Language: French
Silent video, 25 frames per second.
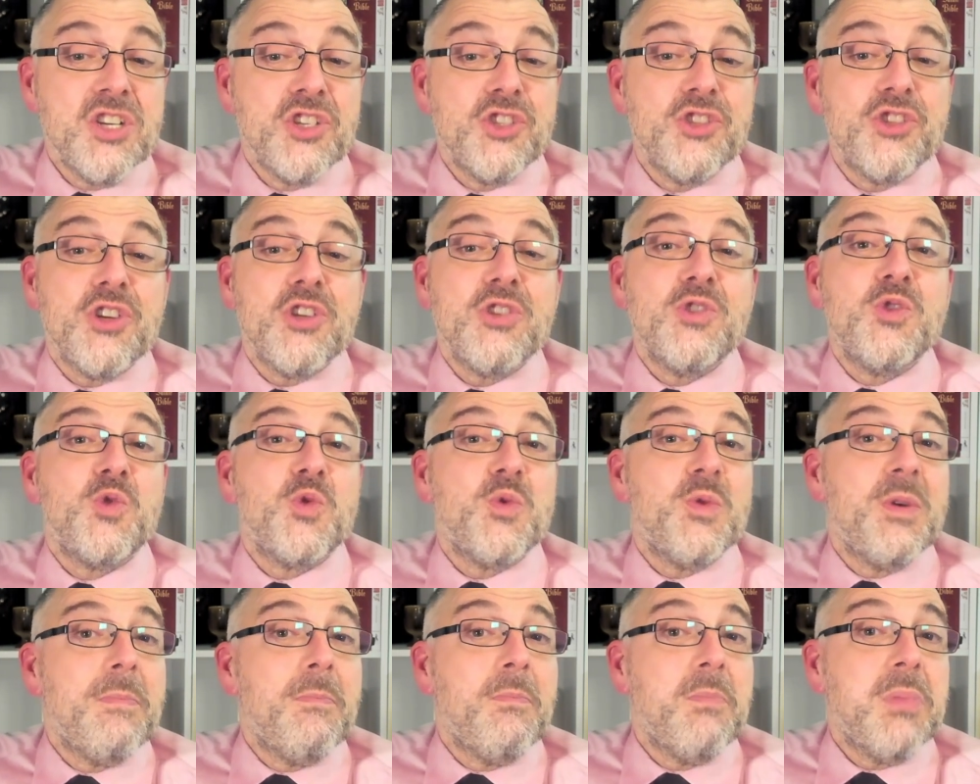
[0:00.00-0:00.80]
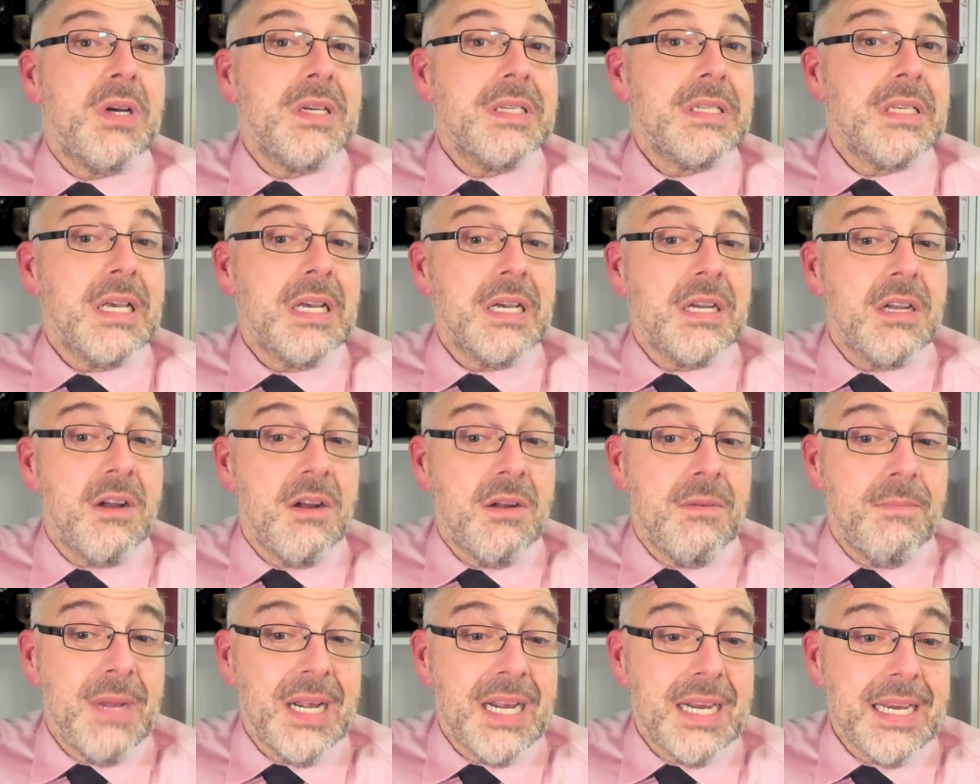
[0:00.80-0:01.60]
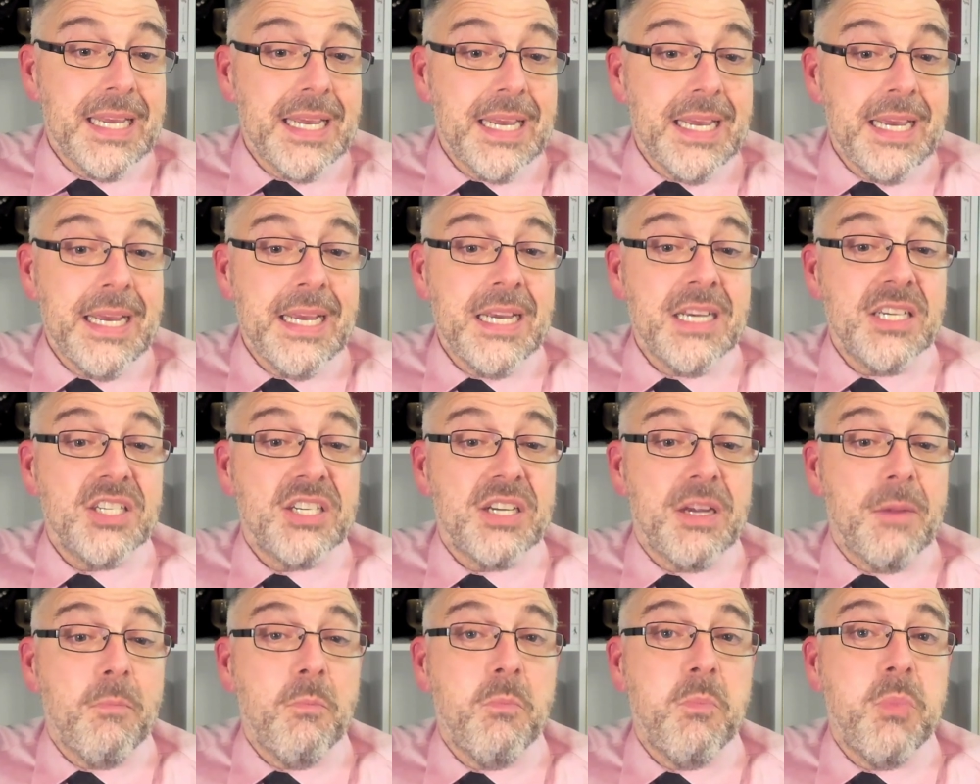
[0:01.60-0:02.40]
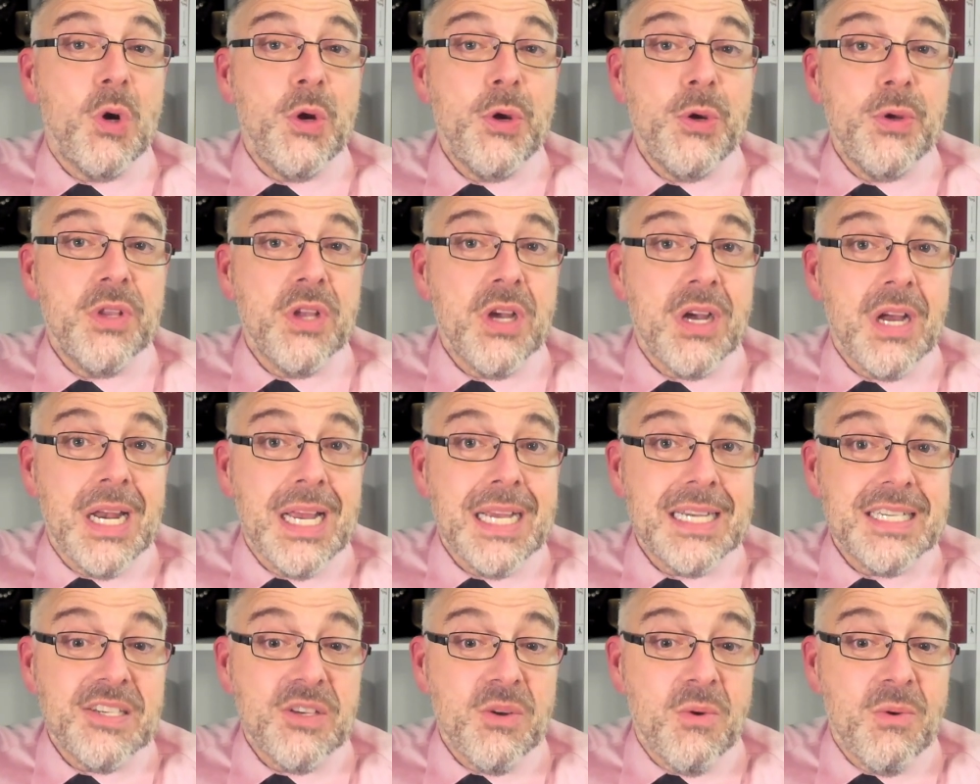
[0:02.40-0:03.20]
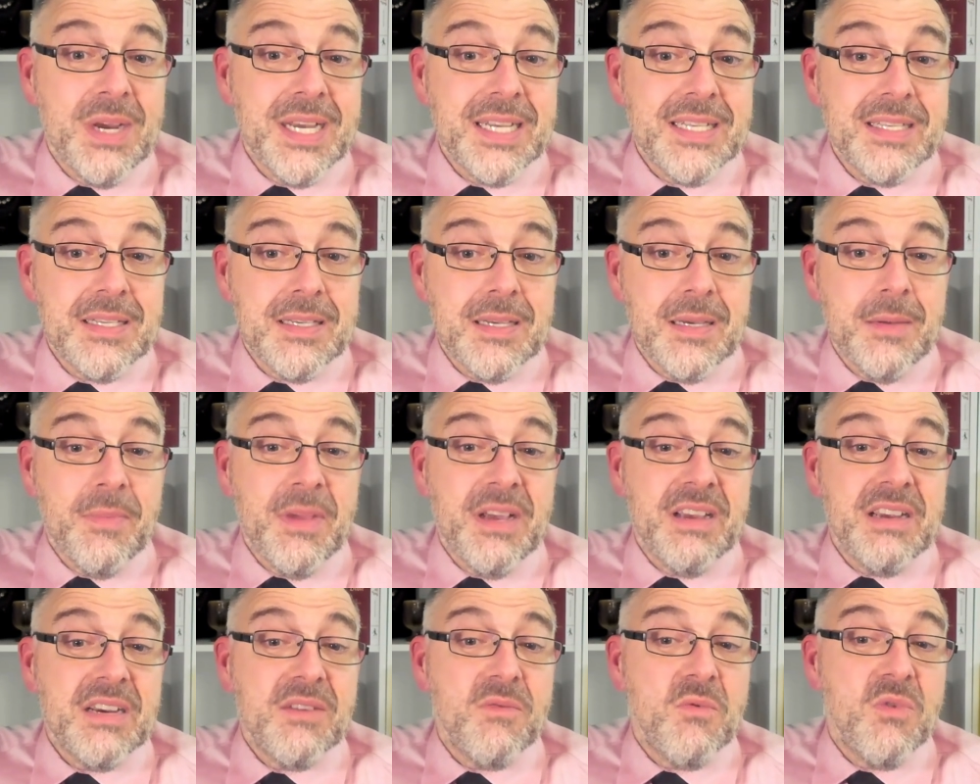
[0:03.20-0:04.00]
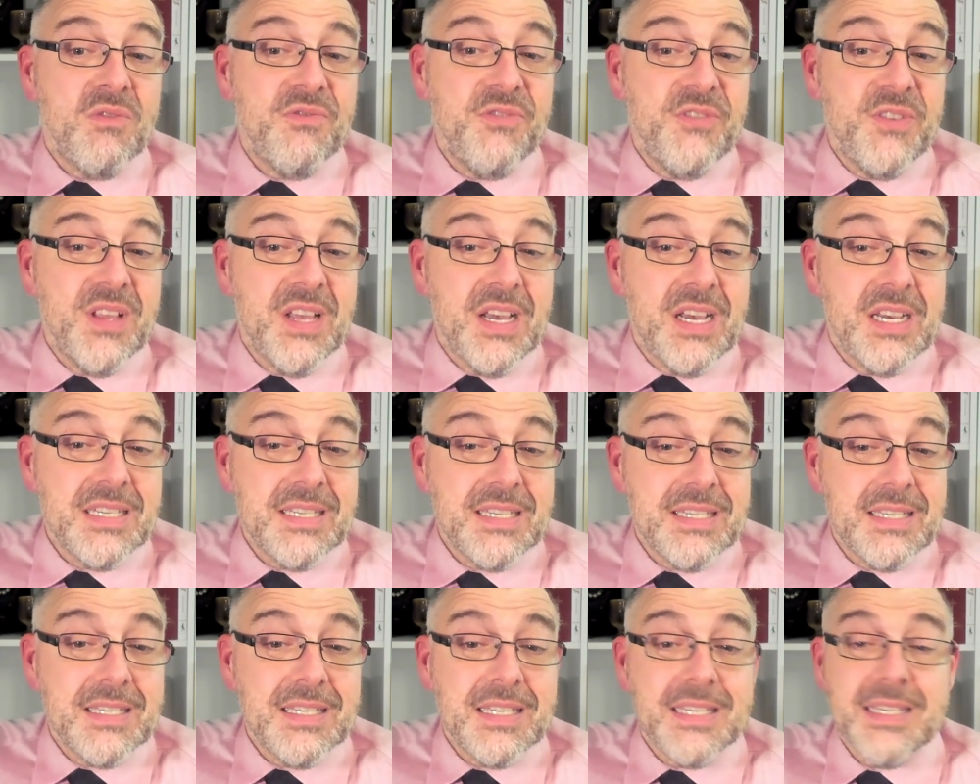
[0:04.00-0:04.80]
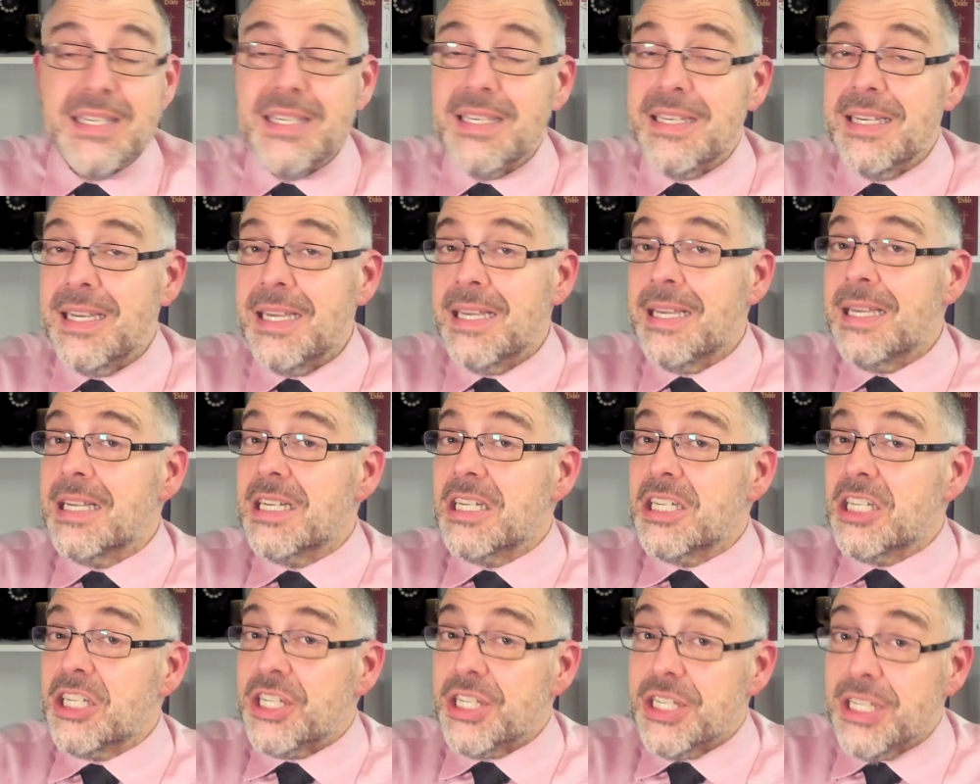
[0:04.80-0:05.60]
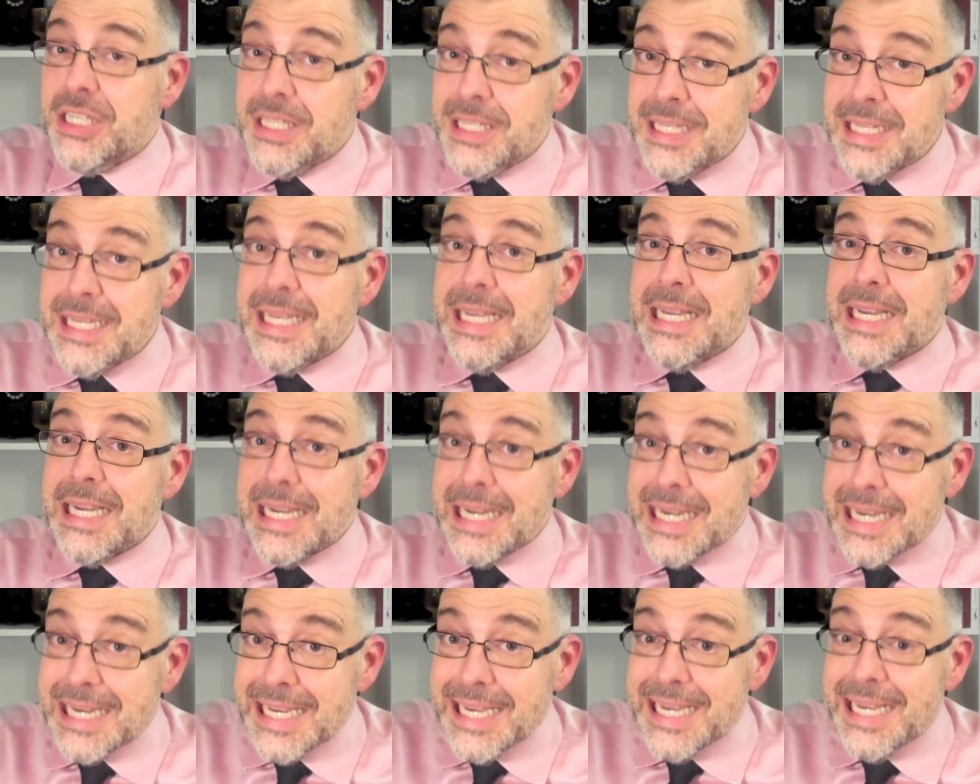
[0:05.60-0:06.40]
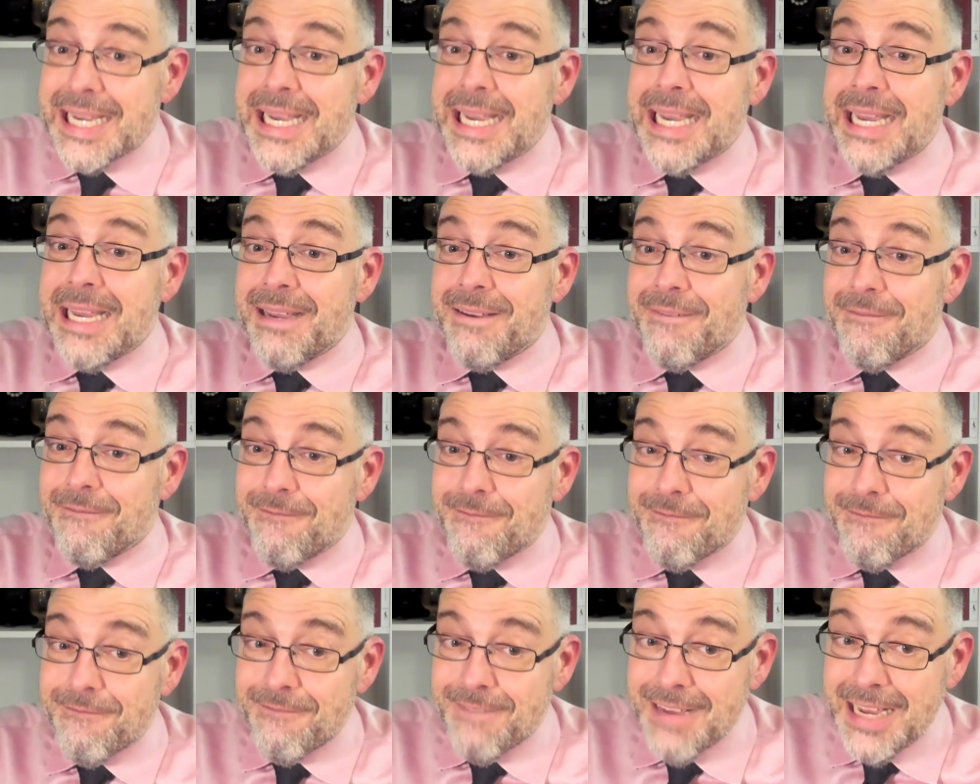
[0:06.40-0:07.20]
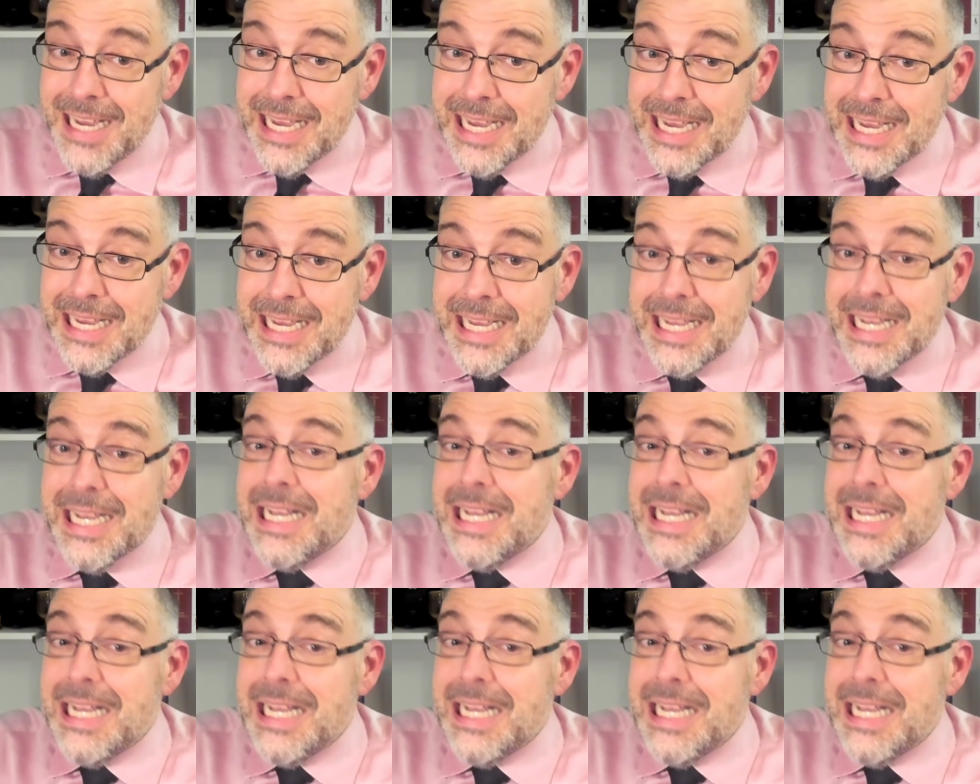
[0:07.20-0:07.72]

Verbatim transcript: Je ne suis pas encore marié, j'ai pas eu de relation intime avec mon fiancé, je n'ai rien fait.